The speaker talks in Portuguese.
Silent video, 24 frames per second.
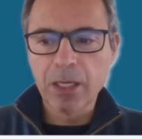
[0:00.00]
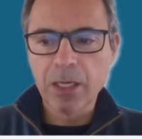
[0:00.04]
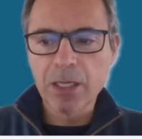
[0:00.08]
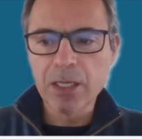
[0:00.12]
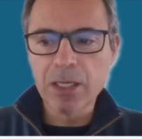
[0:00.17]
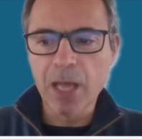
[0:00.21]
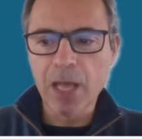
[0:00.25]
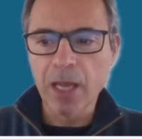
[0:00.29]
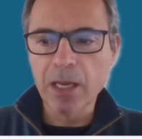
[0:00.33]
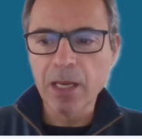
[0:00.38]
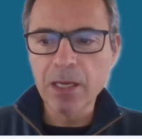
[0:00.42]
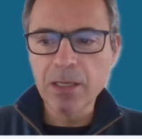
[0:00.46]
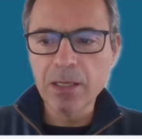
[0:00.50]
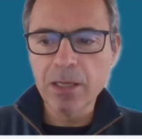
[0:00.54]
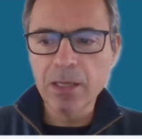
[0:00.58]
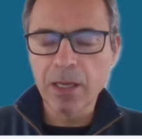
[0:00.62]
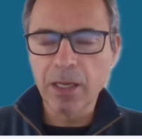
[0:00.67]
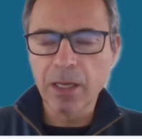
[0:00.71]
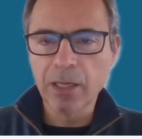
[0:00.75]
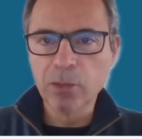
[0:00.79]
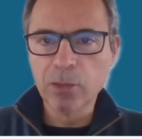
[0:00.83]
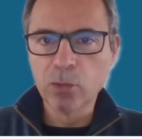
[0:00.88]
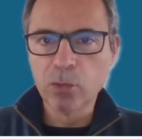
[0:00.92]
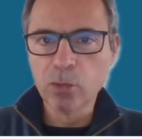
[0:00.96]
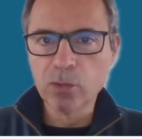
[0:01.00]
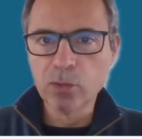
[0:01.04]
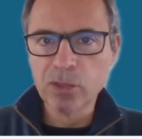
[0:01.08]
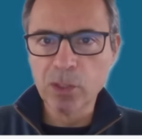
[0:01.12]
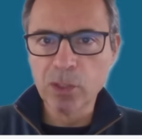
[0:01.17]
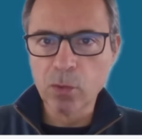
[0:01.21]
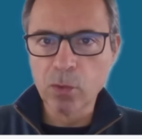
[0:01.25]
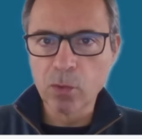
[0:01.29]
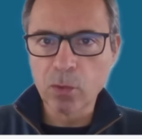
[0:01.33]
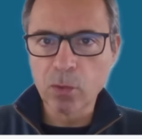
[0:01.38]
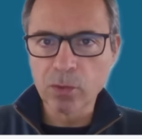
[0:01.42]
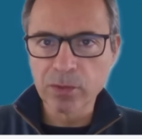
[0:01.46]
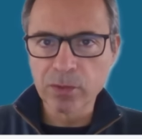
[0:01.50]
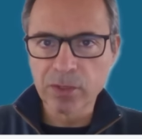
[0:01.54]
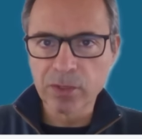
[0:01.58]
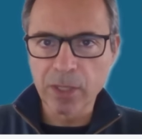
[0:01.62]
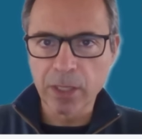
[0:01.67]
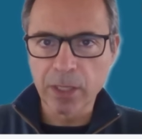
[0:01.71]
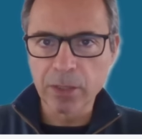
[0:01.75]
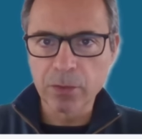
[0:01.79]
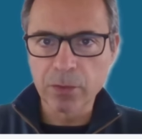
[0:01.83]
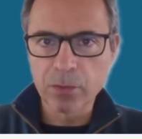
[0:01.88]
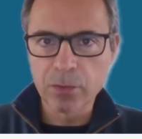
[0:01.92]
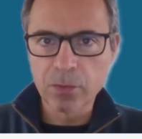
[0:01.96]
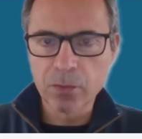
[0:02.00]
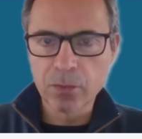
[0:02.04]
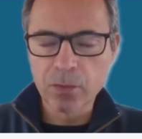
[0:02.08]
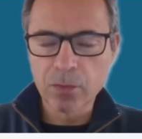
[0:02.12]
e ainda introduzir um conceito